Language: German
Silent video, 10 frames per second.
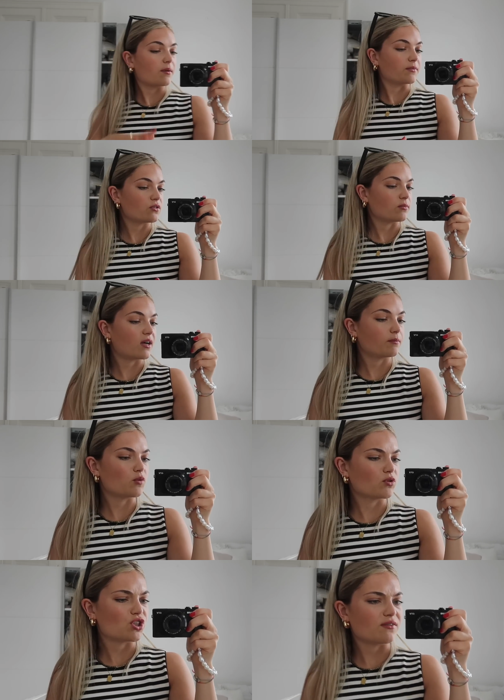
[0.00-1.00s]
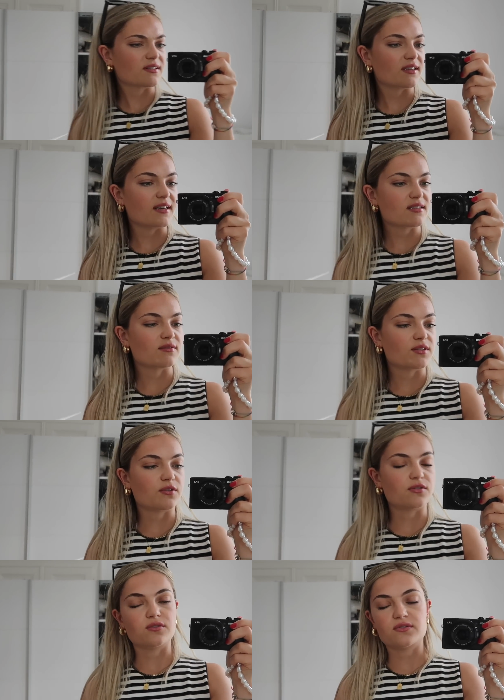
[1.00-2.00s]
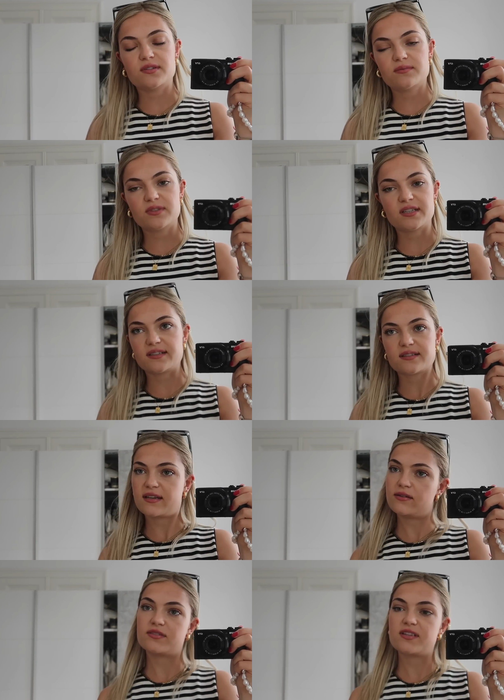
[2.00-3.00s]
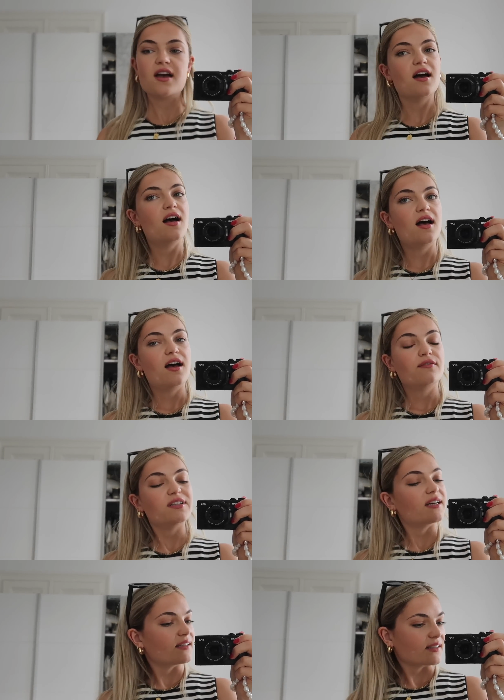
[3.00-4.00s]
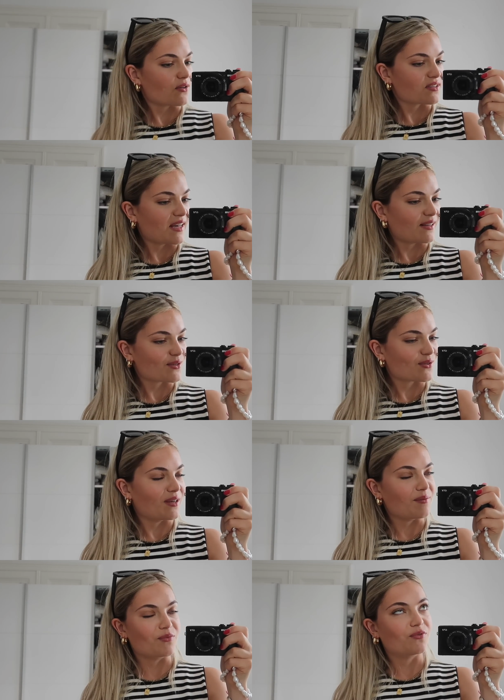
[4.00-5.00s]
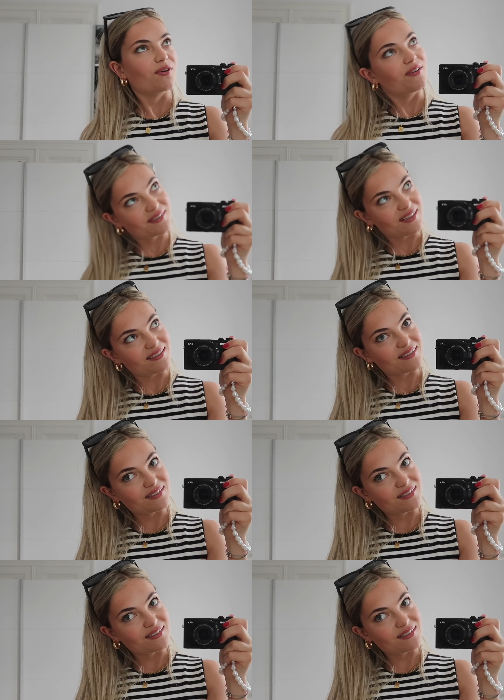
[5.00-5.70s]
Habe mich nochmal, habe nochmal schnell was gegessen, ich heute irgendwie, ich hatte jetzt keine Lust, wieder draußen Geld auszugeben fürs Essen.